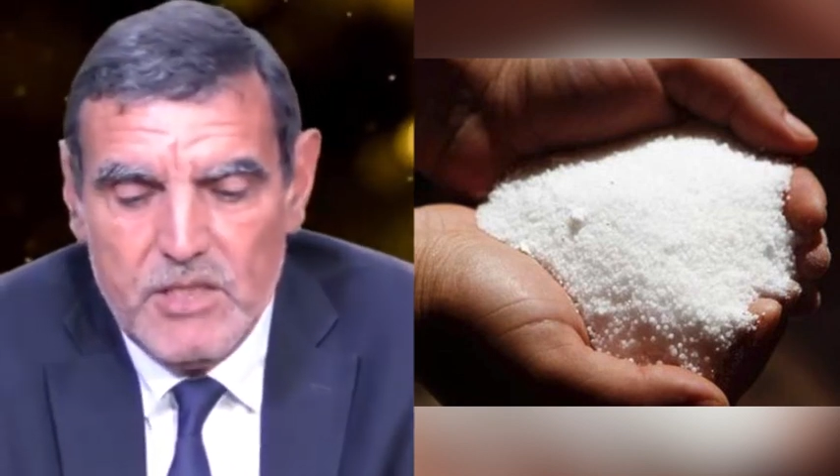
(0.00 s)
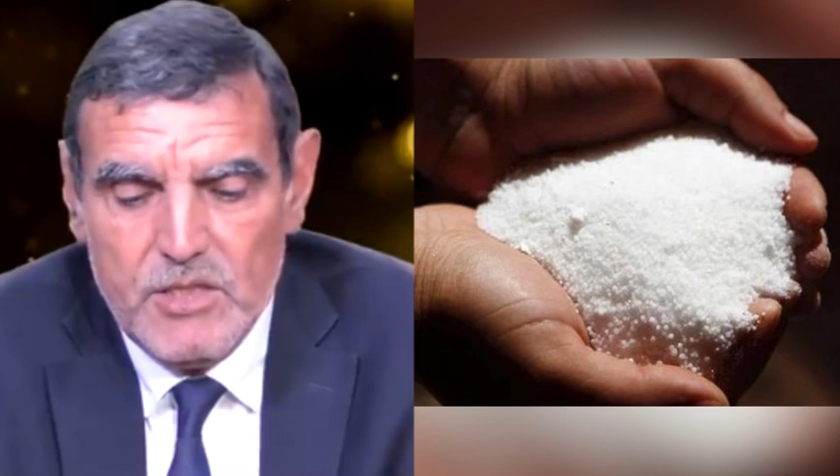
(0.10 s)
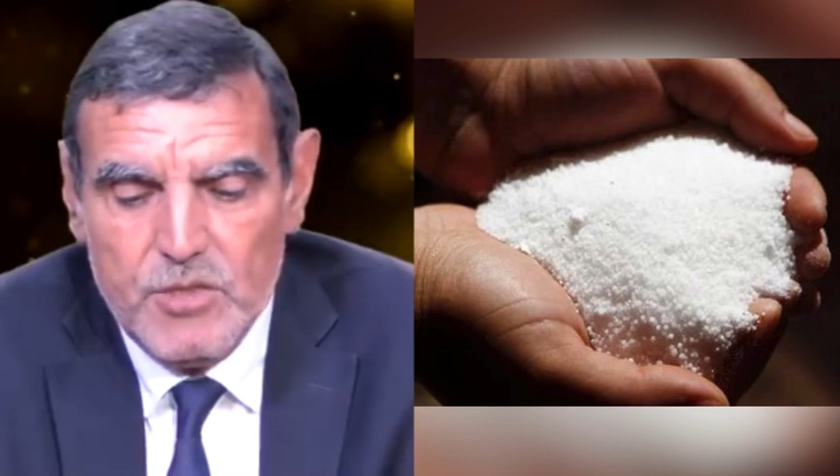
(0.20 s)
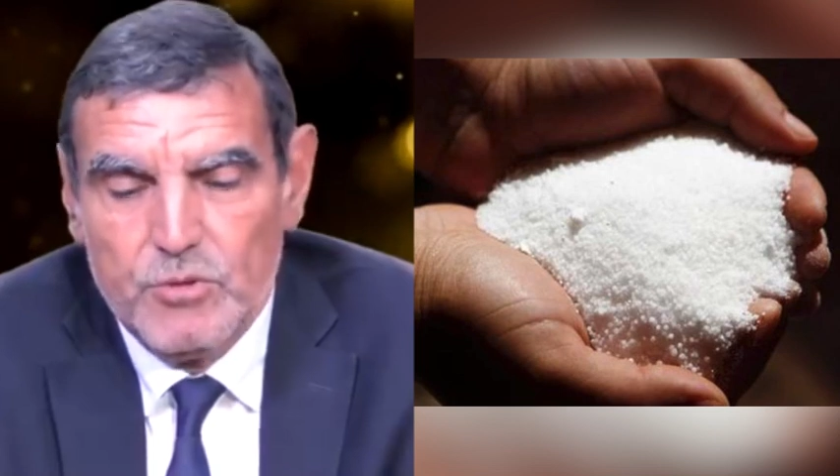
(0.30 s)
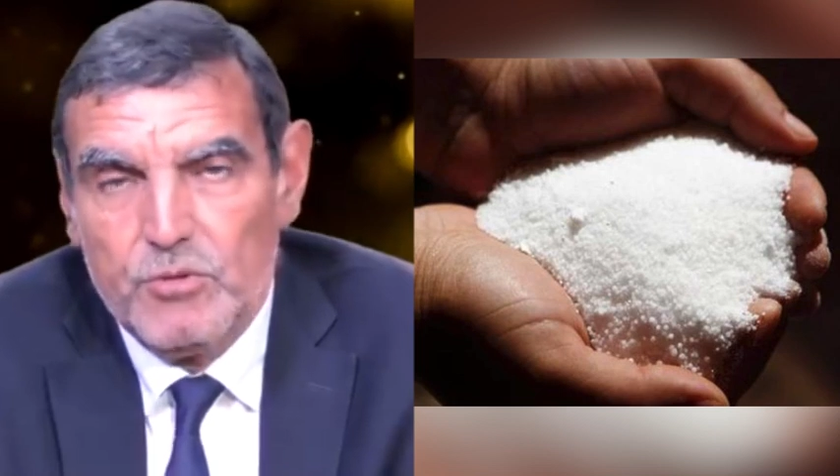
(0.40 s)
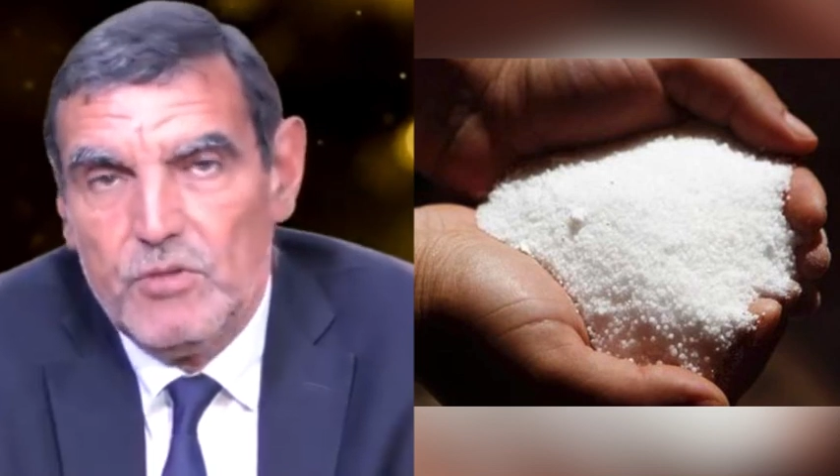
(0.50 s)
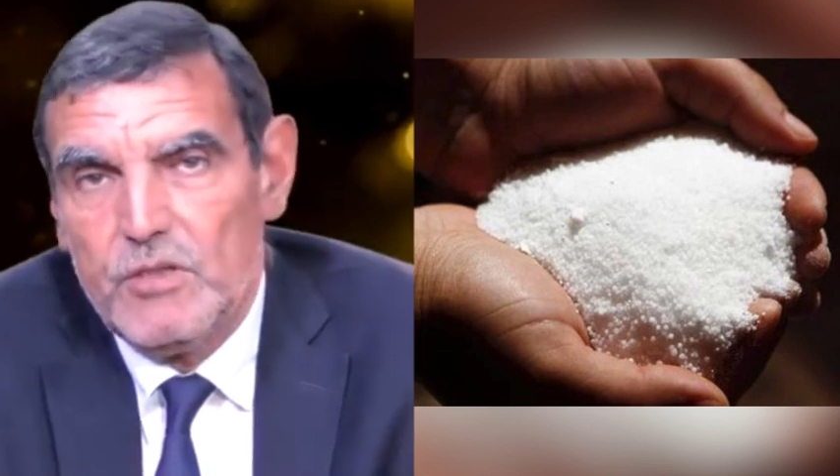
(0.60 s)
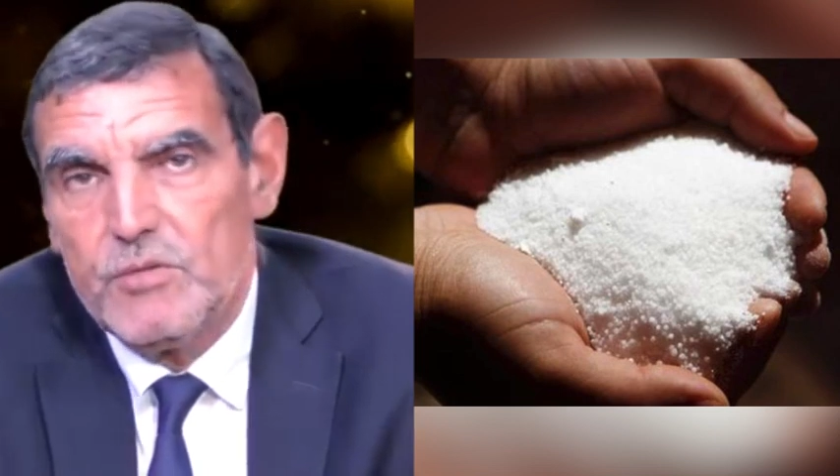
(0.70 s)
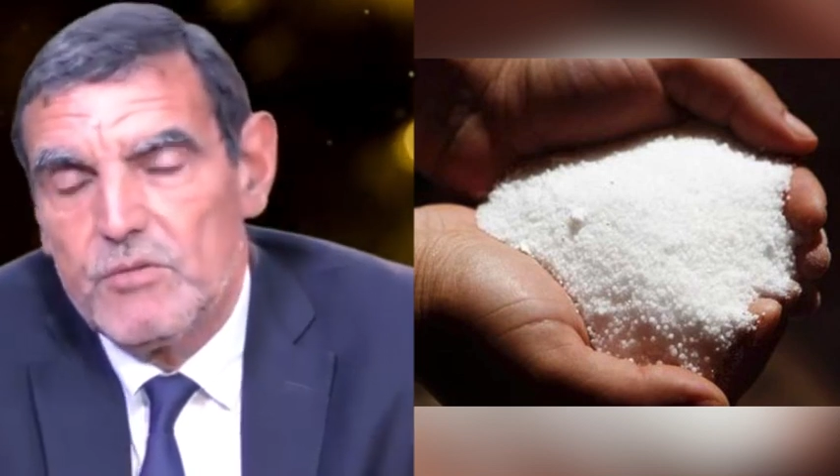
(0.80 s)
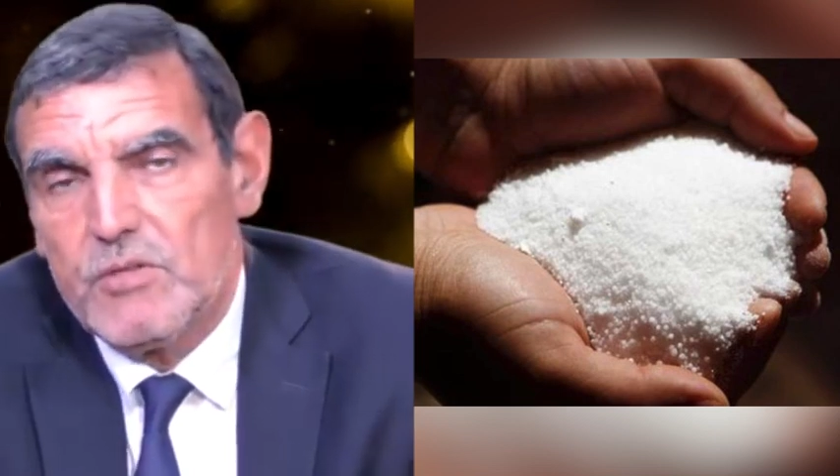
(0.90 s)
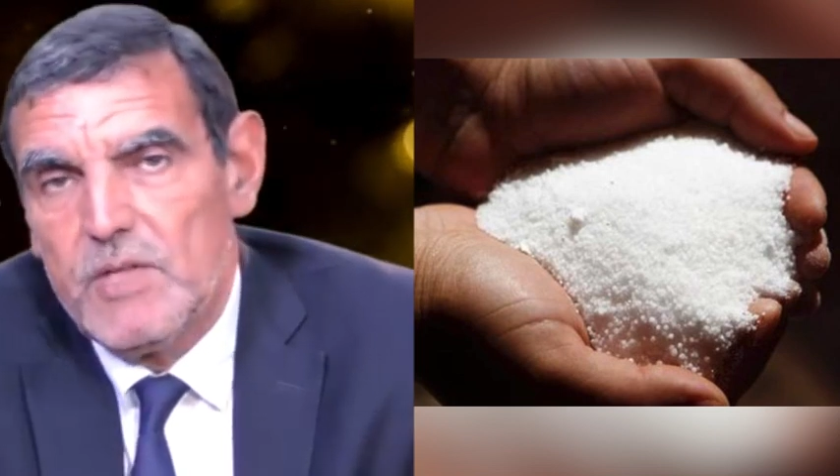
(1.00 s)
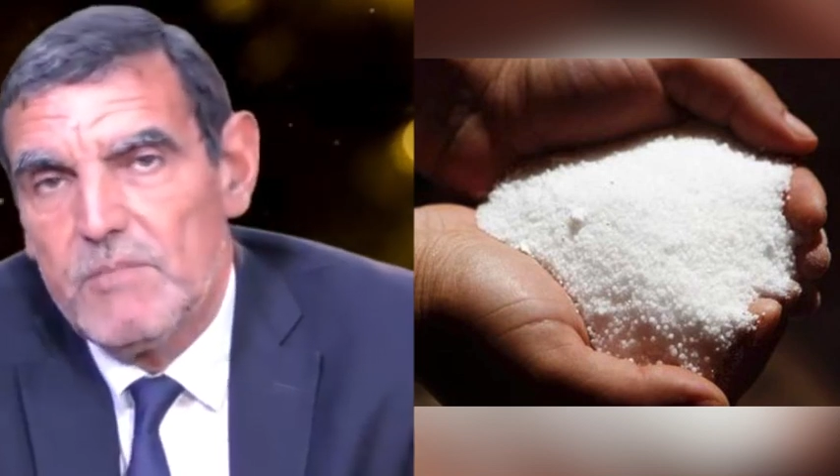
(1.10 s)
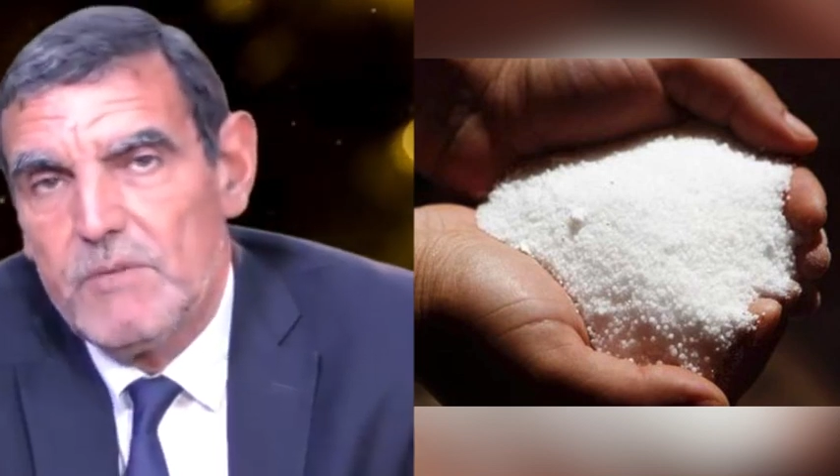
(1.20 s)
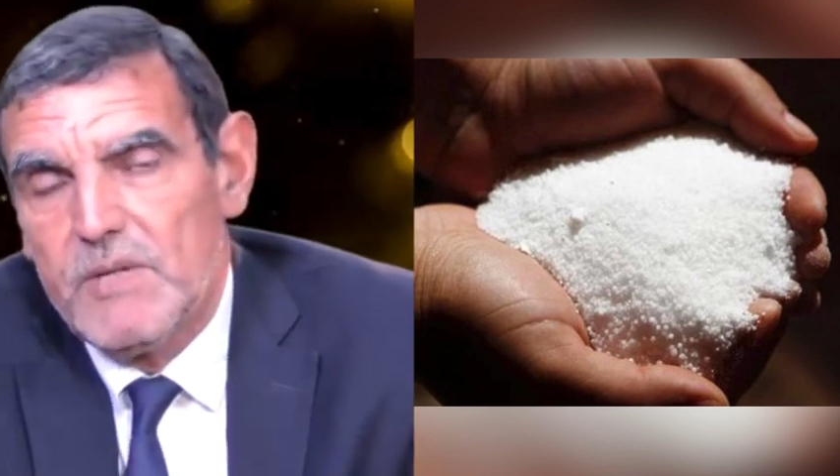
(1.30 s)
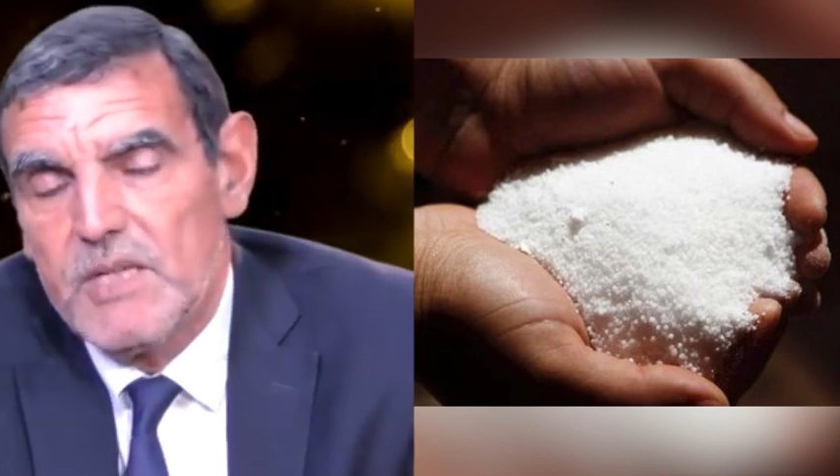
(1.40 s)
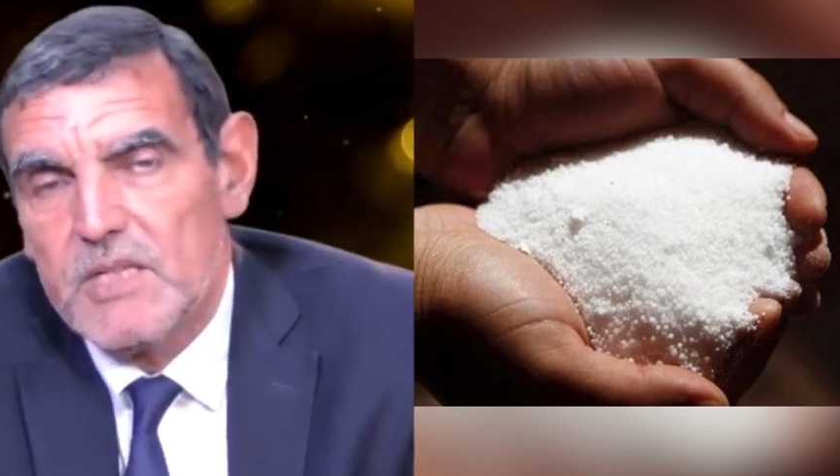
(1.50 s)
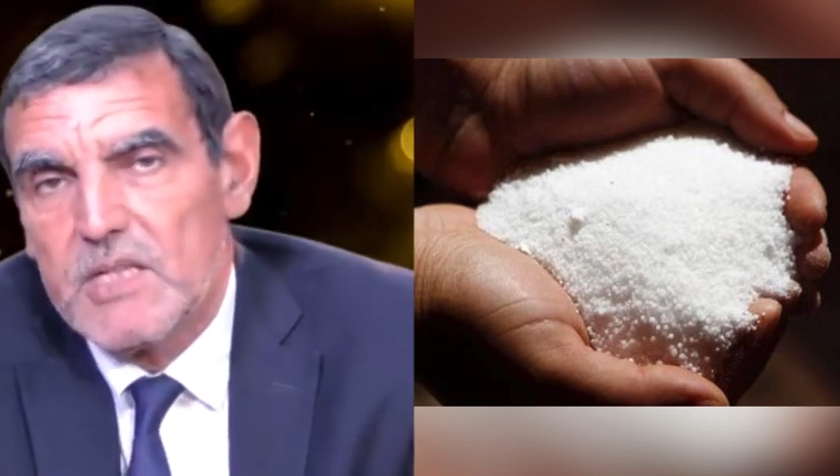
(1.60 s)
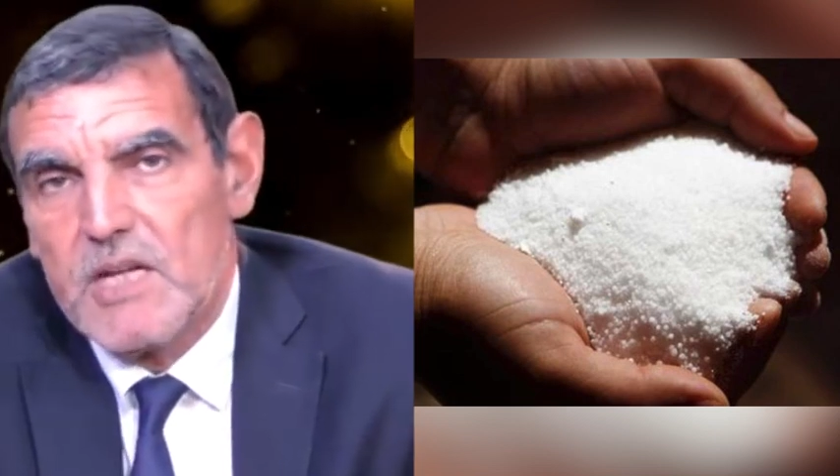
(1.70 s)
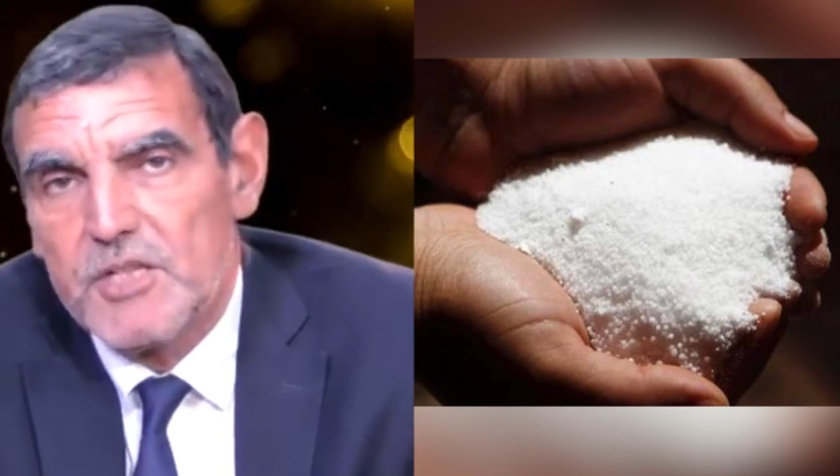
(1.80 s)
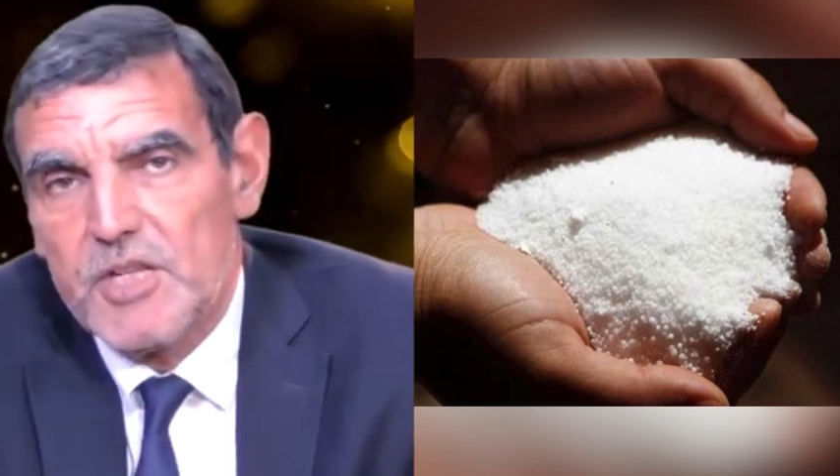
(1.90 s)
الجروح أو التقب لما يصلها